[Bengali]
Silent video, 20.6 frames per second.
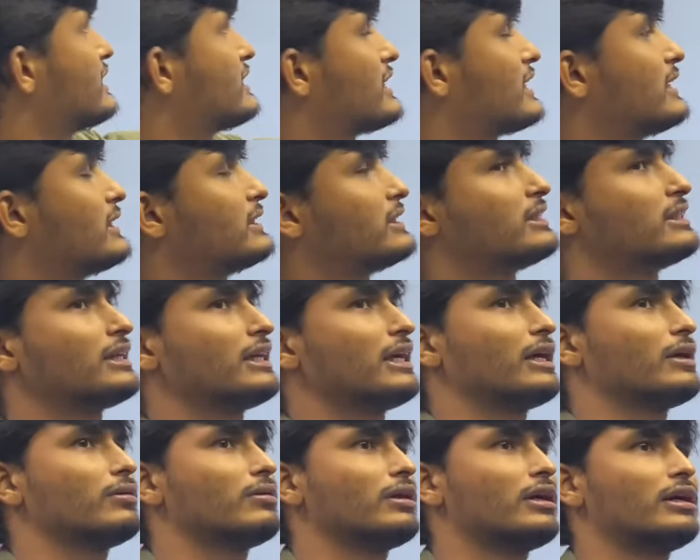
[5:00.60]
এটা
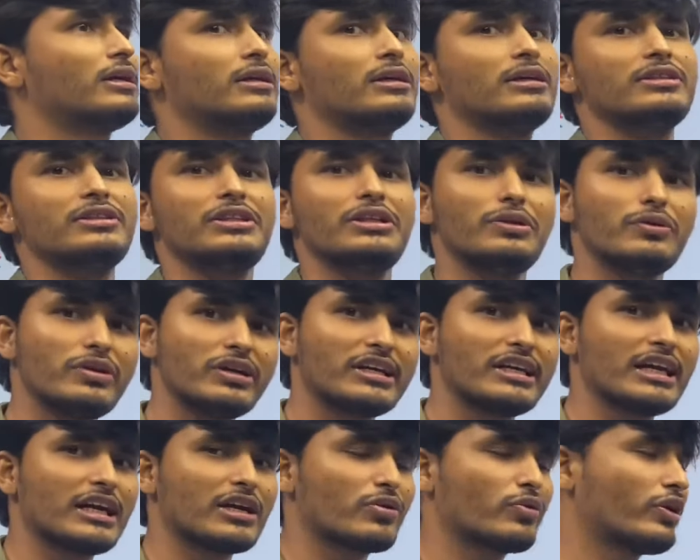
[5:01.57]
এগুলার থিওরি
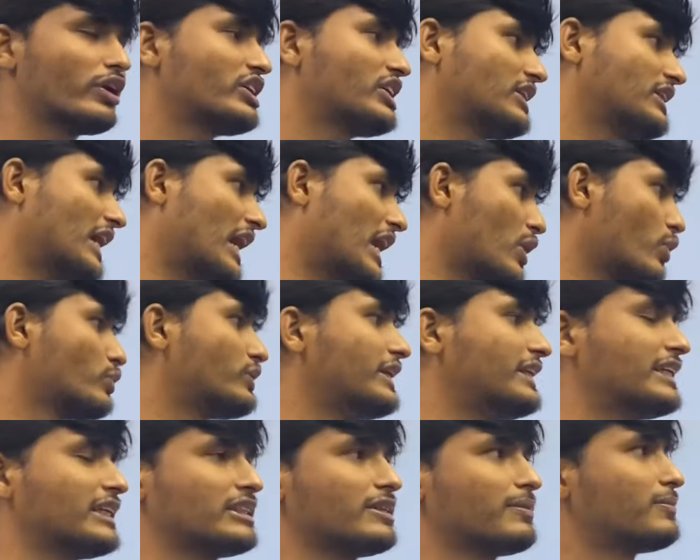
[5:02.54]
ক্লিয়ার করে সাথে আরও
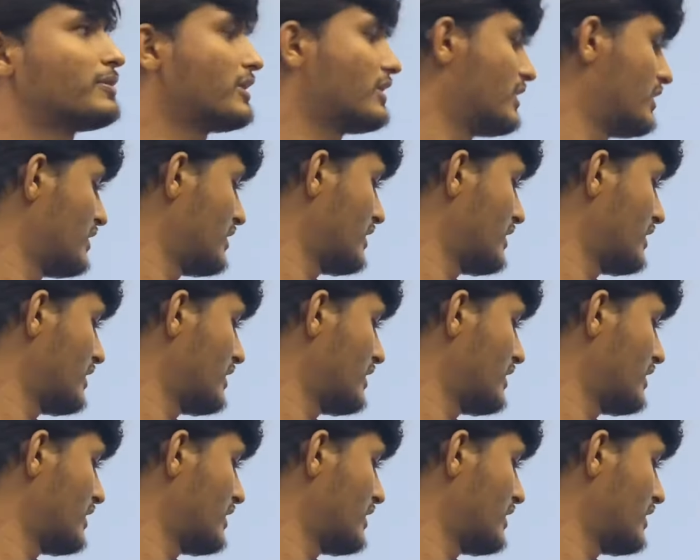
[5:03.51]
তিনটা চ্যাপ্টার